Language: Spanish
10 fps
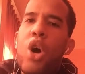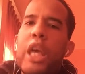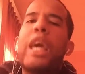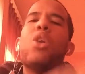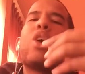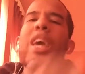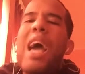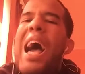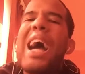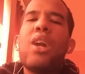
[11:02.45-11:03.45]
que lo que
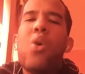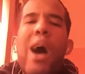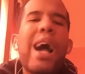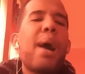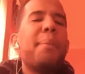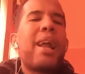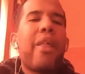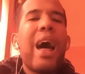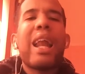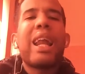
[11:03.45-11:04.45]
haga lo haga para
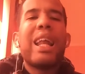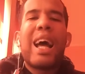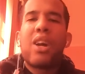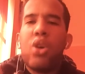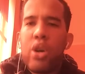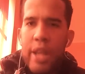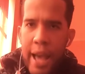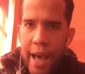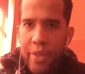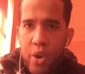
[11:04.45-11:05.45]
darle la
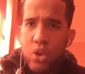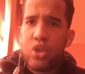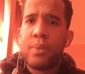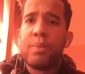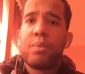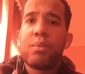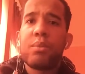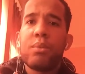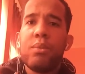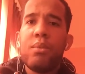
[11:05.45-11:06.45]
gloria a Dios.
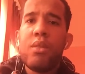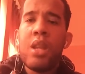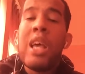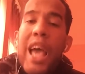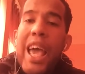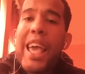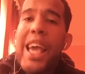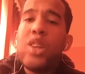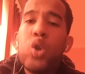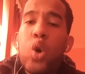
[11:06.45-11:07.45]
En
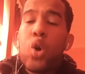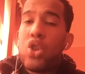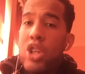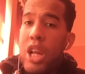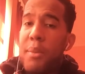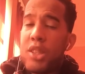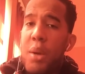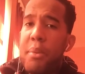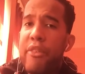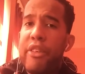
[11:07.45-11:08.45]
esto conoceremos a
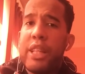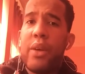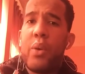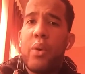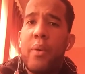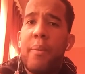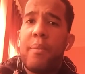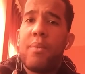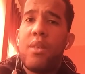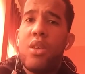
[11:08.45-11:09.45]
un profeta genuino.
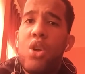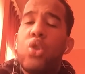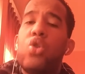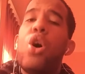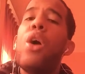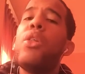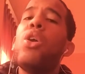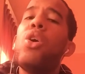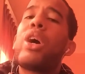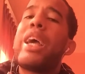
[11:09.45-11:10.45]
Todo
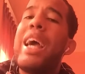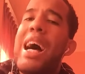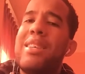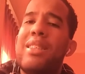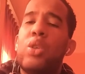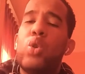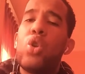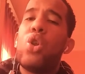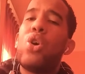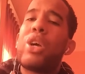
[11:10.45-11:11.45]
lo que hace,
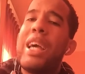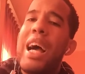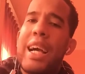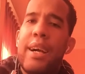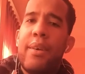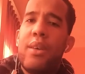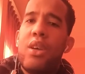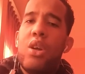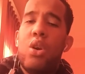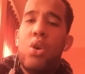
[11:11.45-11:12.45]
todo lo que haga,
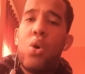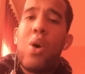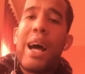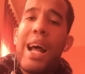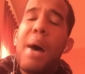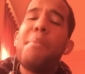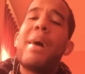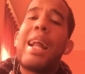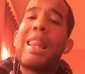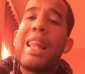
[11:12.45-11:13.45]
lo hará
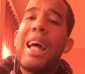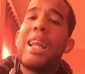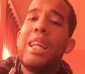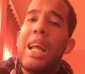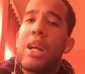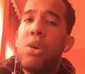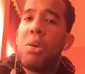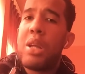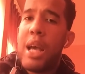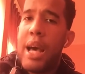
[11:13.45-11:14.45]
para darle la
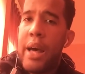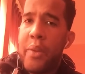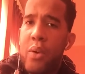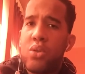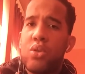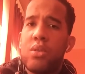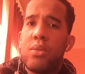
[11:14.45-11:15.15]
gloria a Dios.